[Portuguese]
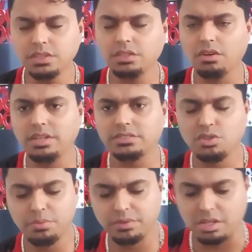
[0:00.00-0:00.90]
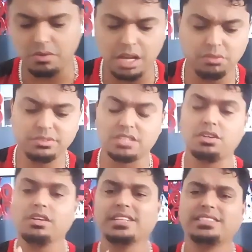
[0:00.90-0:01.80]
Então, nação rubro-negra, o que
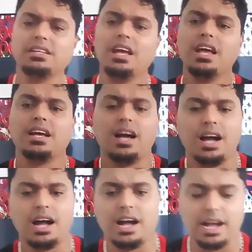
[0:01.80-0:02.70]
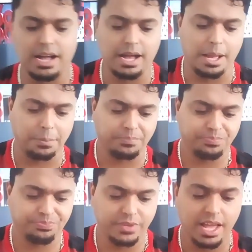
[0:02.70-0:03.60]
acontece? Olha que se a,
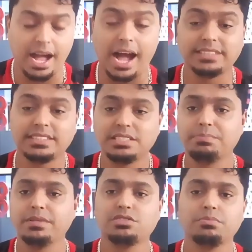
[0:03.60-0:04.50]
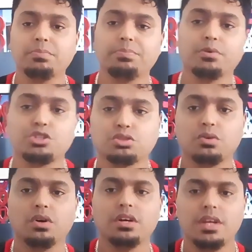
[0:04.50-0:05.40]
a Raíssa Simplício
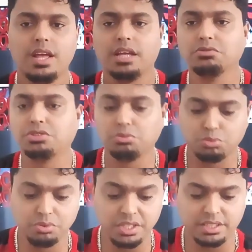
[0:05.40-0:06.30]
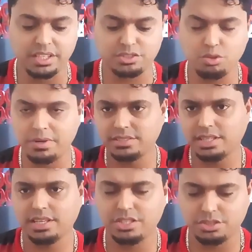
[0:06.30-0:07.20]
postou no seu Twitter sobre
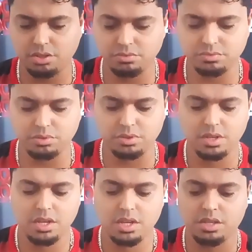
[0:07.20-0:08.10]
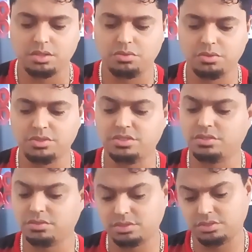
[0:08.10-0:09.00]
essa questão do, do,
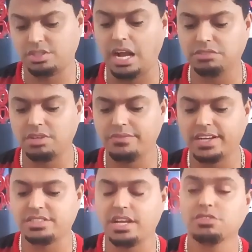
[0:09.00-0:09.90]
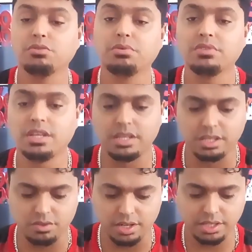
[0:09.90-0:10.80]
de caso levar Gerson ou Bruno Henrique.